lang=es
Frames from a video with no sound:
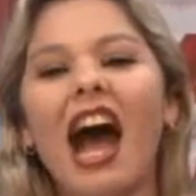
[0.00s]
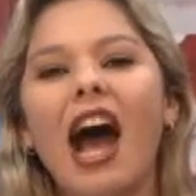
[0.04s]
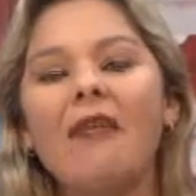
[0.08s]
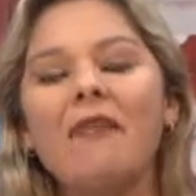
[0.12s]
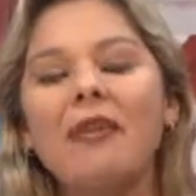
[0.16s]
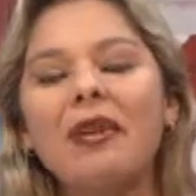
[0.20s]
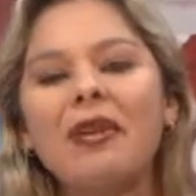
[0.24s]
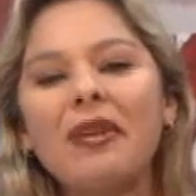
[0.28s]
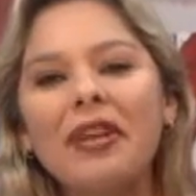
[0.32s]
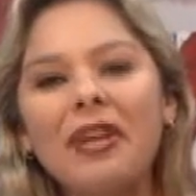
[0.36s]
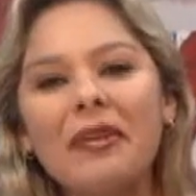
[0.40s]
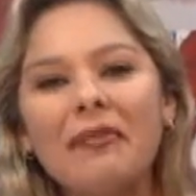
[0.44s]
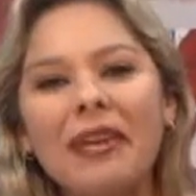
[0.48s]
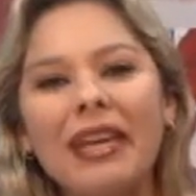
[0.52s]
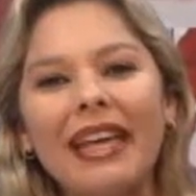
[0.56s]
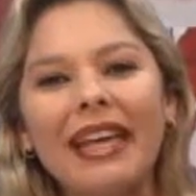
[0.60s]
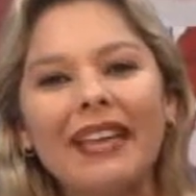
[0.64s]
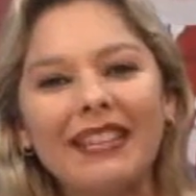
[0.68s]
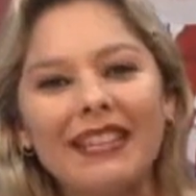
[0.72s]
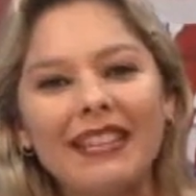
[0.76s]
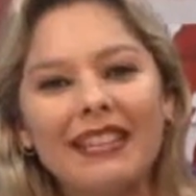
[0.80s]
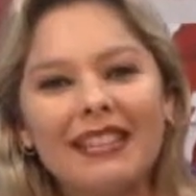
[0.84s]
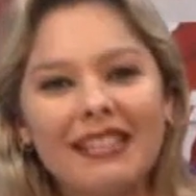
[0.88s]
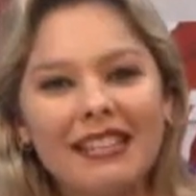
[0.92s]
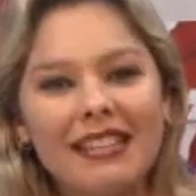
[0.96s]
A mí lo que me
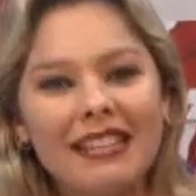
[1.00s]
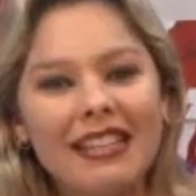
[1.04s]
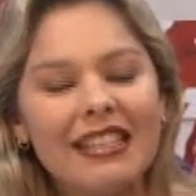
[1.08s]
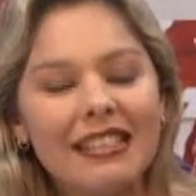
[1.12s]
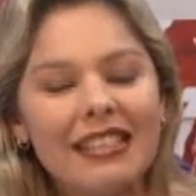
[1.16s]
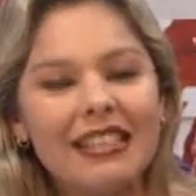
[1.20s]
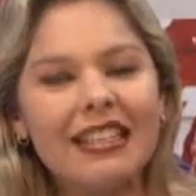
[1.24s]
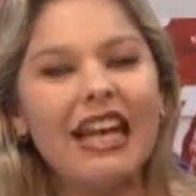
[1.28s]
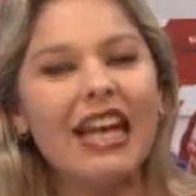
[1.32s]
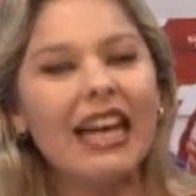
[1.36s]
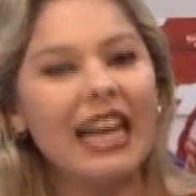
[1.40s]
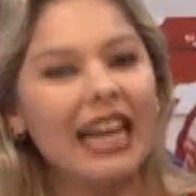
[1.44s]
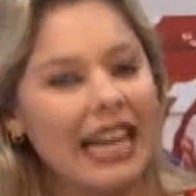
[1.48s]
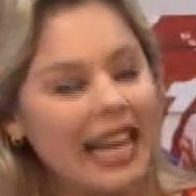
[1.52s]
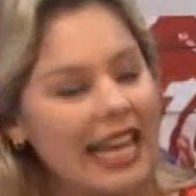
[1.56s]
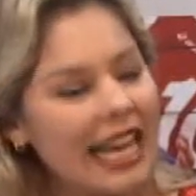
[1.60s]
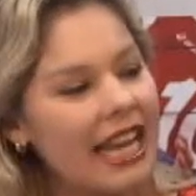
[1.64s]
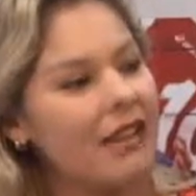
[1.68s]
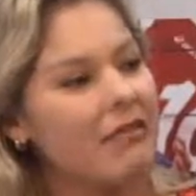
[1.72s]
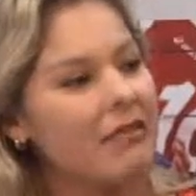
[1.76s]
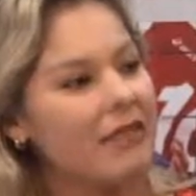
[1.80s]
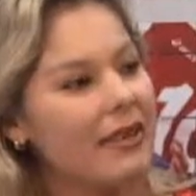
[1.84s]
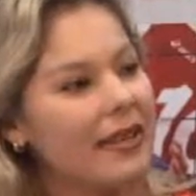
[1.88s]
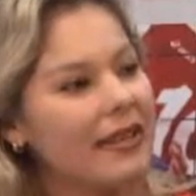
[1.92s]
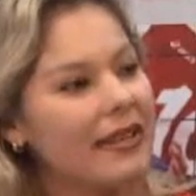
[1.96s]
da tristeza
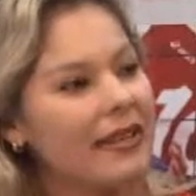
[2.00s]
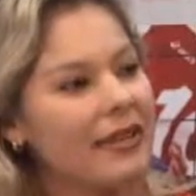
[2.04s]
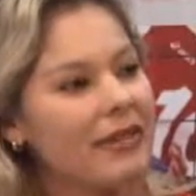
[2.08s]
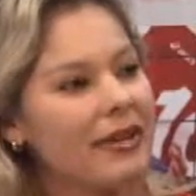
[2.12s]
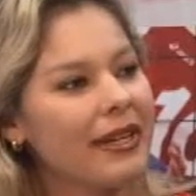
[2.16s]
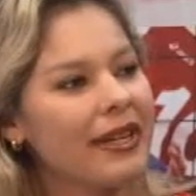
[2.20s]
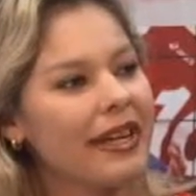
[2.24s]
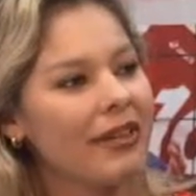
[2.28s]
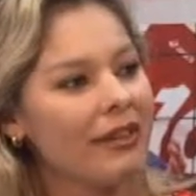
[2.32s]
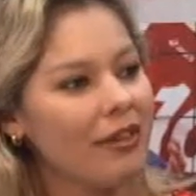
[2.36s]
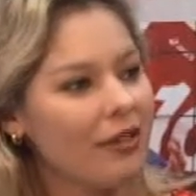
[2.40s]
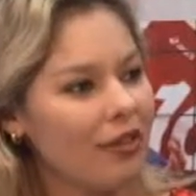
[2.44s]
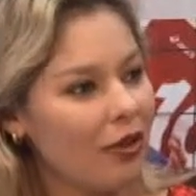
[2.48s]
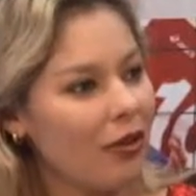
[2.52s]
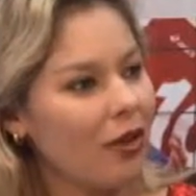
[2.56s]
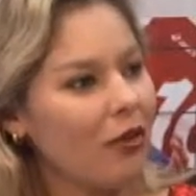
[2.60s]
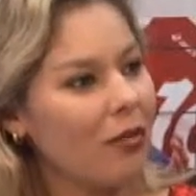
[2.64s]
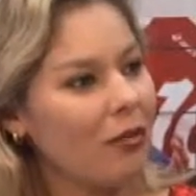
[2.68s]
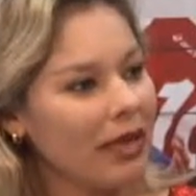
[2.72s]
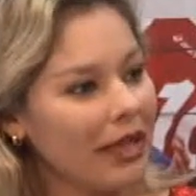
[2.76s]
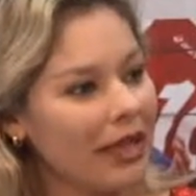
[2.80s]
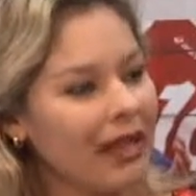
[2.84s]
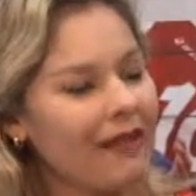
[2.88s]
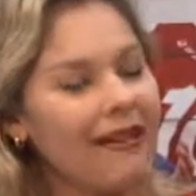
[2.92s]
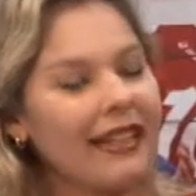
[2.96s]
realmente, Mariano, y te lo
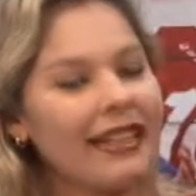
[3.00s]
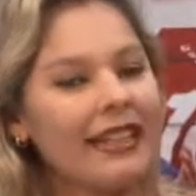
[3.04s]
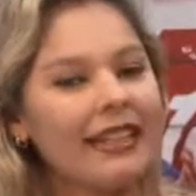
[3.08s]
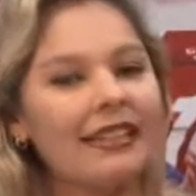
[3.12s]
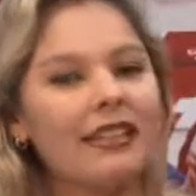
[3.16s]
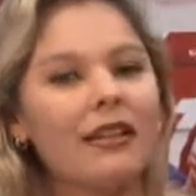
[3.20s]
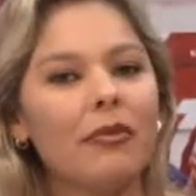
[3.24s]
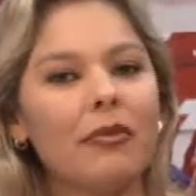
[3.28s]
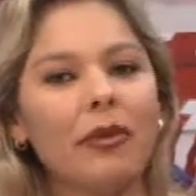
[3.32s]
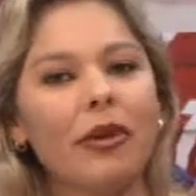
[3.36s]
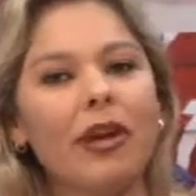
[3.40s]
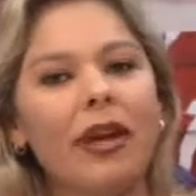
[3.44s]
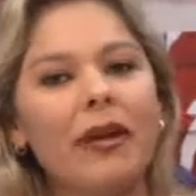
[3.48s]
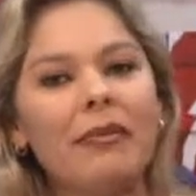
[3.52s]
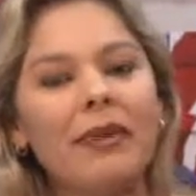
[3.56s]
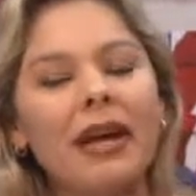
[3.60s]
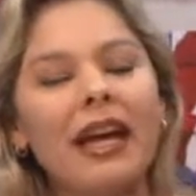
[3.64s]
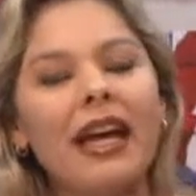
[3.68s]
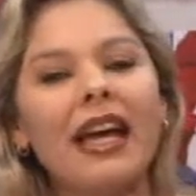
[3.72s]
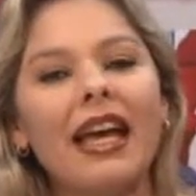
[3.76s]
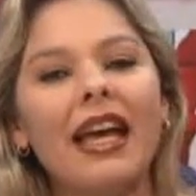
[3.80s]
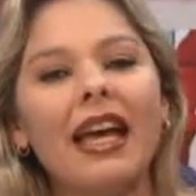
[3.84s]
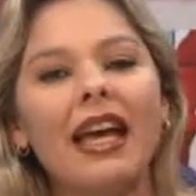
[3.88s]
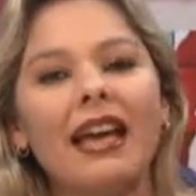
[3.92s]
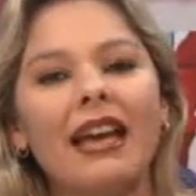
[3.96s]
comentaba antes del programa,